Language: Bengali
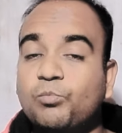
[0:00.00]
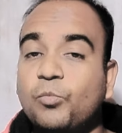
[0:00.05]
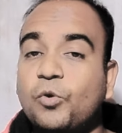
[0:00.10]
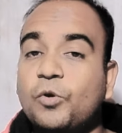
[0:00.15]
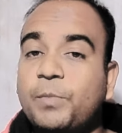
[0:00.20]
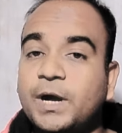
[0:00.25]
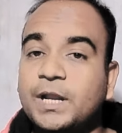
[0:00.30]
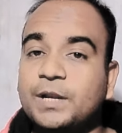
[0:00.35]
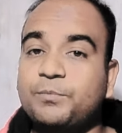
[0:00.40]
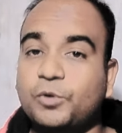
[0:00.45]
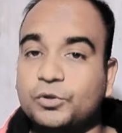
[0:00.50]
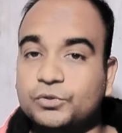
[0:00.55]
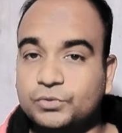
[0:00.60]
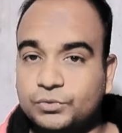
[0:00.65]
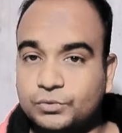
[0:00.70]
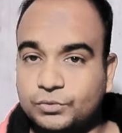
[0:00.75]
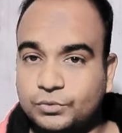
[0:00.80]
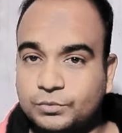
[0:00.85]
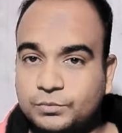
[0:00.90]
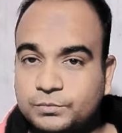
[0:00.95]
মোবাইল
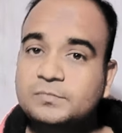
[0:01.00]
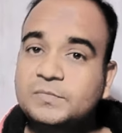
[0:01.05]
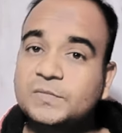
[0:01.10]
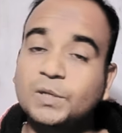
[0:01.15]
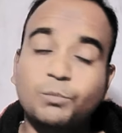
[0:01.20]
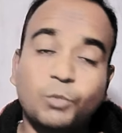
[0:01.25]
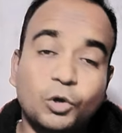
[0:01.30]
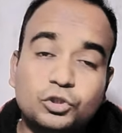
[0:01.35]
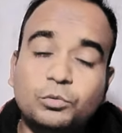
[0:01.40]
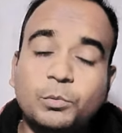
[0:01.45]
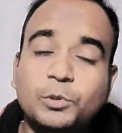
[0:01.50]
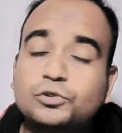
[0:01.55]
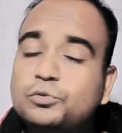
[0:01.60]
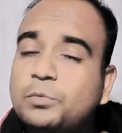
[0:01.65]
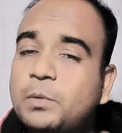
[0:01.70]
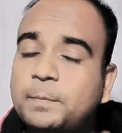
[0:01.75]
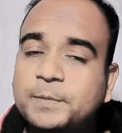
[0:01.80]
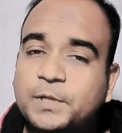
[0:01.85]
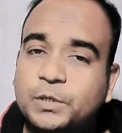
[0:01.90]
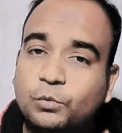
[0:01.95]
পর্যন্ত বর্তমান
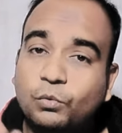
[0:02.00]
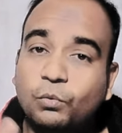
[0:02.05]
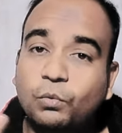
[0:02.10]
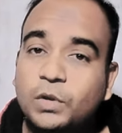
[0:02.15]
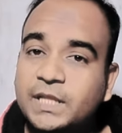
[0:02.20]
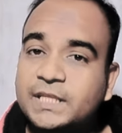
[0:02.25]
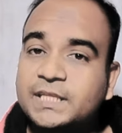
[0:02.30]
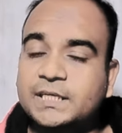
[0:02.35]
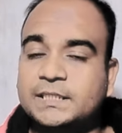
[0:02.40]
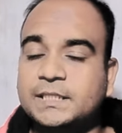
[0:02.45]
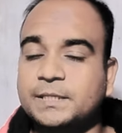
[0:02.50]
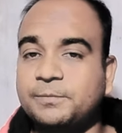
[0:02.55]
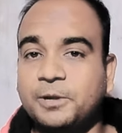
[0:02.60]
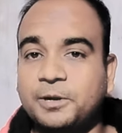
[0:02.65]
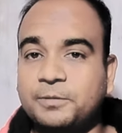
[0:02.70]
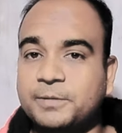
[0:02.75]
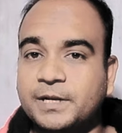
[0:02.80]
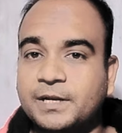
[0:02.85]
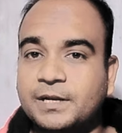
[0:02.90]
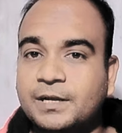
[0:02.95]
সময় আপনি খুলে দেখতে
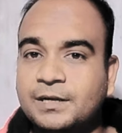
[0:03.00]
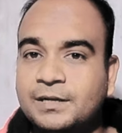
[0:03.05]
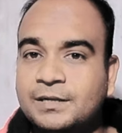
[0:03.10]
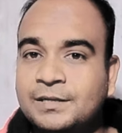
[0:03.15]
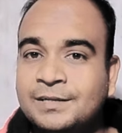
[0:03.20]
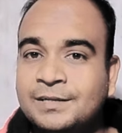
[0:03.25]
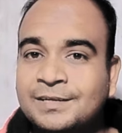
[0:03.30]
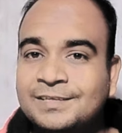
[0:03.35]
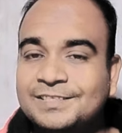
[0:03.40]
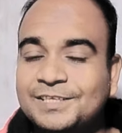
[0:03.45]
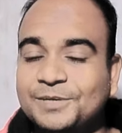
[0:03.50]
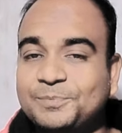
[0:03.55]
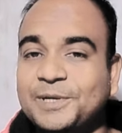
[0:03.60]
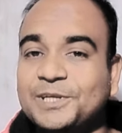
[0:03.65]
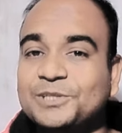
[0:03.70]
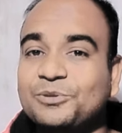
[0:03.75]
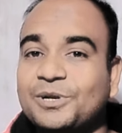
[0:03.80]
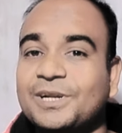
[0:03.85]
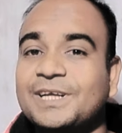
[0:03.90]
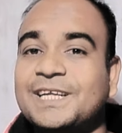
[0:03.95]
পারবেন না যে
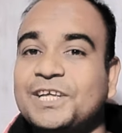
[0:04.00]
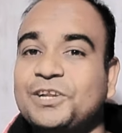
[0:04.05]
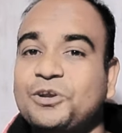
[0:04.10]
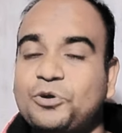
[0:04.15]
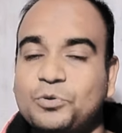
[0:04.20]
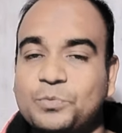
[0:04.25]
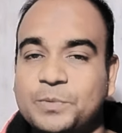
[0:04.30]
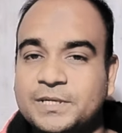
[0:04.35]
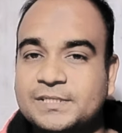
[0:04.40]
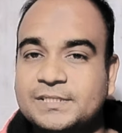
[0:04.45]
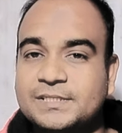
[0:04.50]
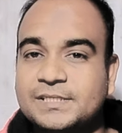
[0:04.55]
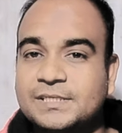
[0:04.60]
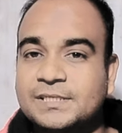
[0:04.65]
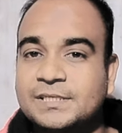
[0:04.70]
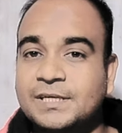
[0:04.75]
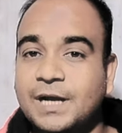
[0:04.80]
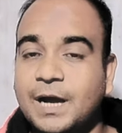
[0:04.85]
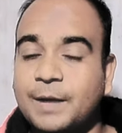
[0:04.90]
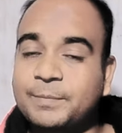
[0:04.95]
ভেতরে কীরকম আছে
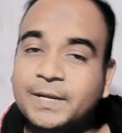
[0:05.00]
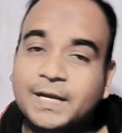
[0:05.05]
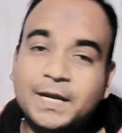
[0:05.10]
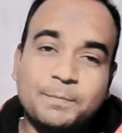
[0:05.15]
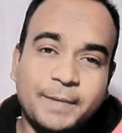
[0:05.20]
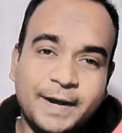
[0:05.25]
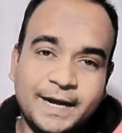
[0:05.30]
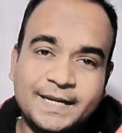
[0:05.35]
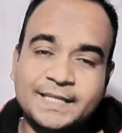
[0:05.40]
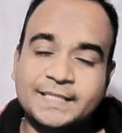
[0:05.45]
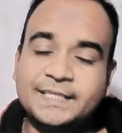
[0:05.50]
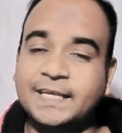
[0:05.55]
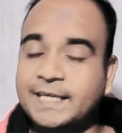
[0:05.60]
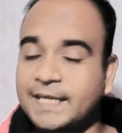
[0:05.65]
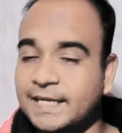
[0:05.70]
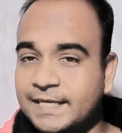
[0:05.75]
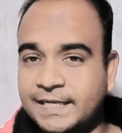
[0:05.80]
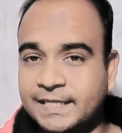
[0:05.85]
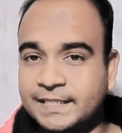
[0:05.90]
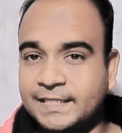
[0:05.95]
আপনাকে বাইরে
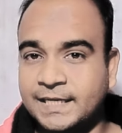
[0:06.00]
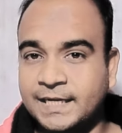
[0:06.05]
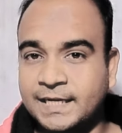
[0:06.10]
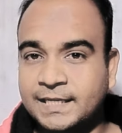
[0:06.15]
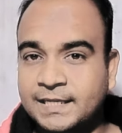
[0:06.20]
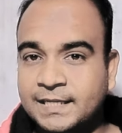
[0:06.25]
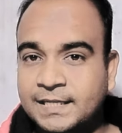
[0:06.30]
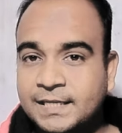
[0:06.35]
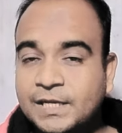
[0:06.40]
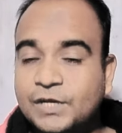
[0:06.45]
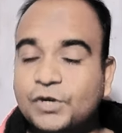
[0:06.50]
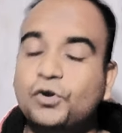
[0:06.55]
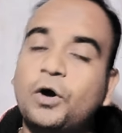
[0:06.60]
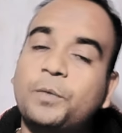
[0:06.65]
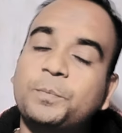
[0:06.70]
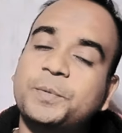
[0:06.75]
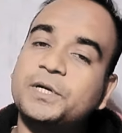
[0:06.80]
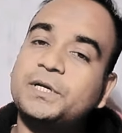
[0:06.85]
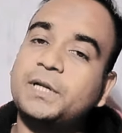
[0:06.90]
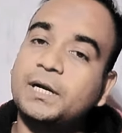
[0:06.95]
দেখেই নিতে হয়
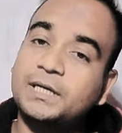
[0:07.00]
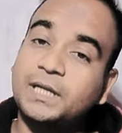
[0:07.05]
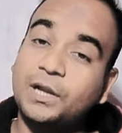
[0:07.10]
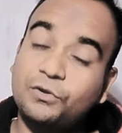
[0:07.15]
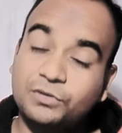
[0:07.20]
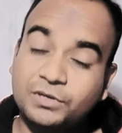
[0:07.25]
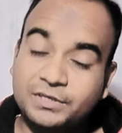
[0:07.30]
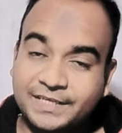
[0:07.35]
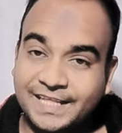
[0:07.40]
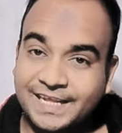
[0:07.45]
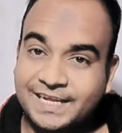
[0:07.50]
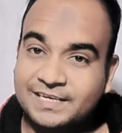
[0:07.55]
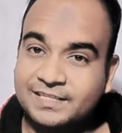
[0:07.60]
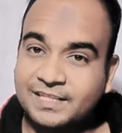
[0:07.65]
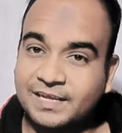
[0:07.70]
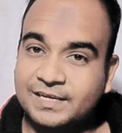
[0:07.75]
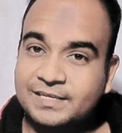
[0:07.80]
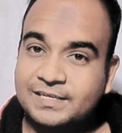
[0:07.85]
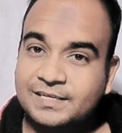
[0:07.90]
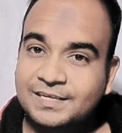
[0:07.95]
কম্পিউটারটাও ঠিক
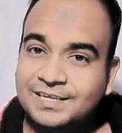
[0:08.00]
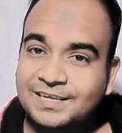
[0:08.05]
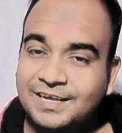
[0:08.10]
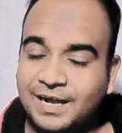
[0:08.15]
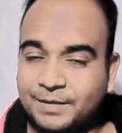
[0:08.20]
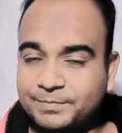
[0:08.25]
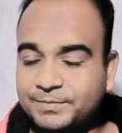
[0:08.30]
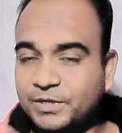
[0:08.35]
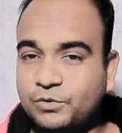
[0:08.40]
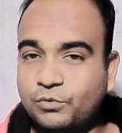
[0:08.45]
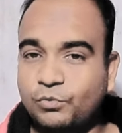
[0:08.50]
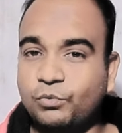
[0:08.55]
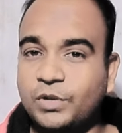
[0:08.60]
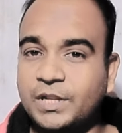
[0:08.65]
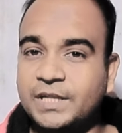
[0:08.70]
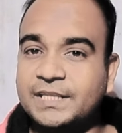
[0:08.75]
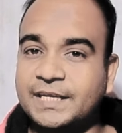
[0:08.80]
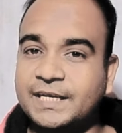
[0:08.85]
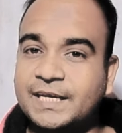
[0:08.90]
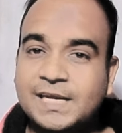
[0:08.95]
তাই আপনি
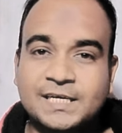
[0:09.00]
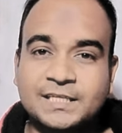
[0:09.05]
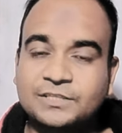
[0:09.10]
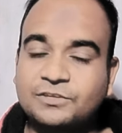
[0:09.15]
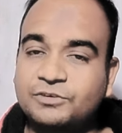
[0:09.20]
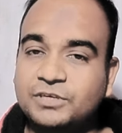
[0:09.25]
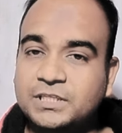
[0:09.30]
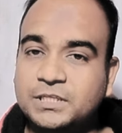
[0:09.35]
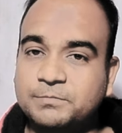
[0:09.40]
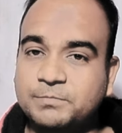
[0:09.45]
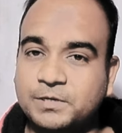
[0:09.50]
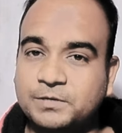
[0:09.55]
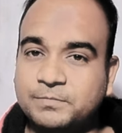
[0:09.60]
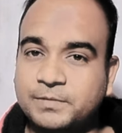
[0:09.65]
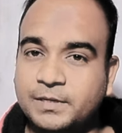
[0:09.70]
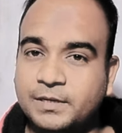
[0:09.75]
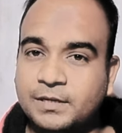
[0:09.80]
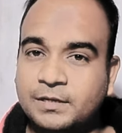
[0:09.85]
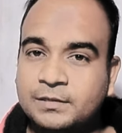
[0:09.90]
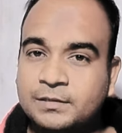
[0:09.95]
খুলে দেখে কিন্তু নিতে
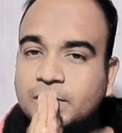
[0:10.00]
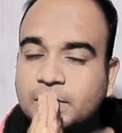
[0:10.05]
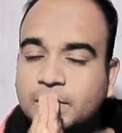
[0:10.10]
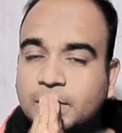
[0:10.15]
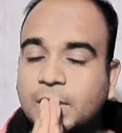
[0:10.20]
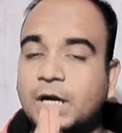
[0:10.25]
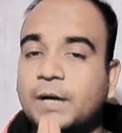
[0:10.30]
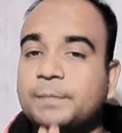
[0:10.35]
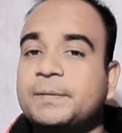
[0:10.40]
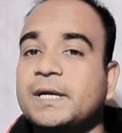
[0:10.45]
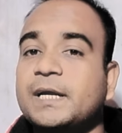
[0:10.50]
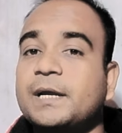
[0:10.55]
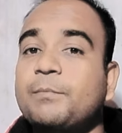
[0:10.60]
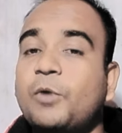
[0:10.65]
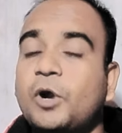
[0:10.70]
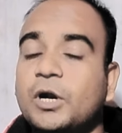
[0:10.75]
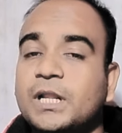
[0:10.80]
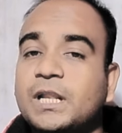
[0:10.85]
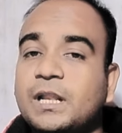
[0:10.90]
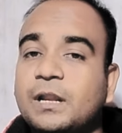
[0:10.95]
পারবেন না আপনাকে
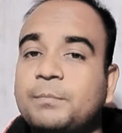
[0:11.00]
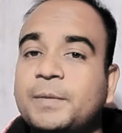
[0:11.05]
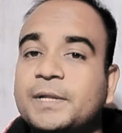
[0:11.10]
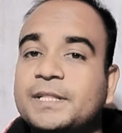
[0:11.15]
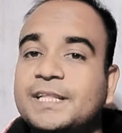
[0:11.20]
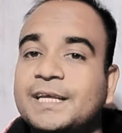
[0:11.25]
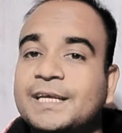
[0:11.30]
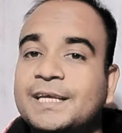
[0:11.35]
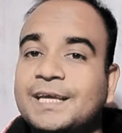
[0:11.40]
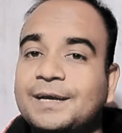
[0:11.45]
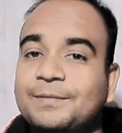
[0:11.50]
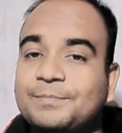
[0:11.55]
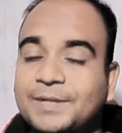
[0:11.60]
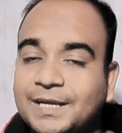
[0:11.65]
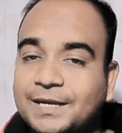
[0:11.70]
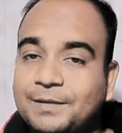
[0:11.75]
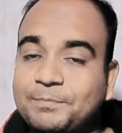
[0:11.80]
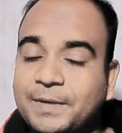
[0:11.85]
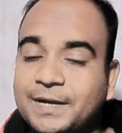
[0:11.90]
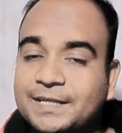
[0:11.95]
মডেল নাম্বার দেখে
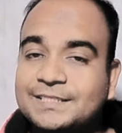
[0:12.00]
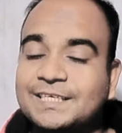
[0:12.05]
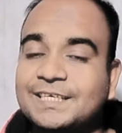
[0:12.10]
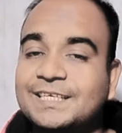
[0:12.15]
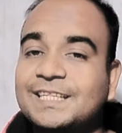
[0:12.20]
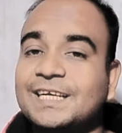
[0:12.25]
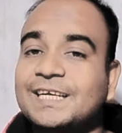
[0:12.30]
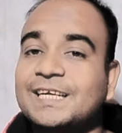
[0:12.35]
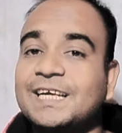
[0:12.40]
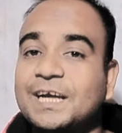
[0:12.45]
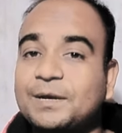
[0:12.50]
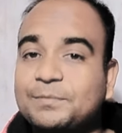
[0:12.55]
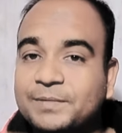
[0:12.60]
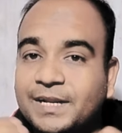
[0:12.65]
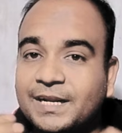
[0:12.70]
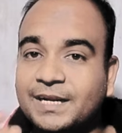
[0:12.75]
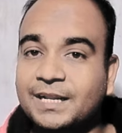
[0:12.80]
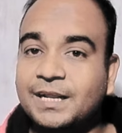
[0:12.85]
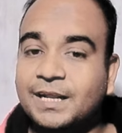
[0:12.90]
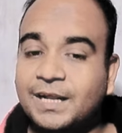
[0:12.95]
আপনাকে বাজেট দেখে
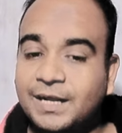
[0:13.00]
আপনার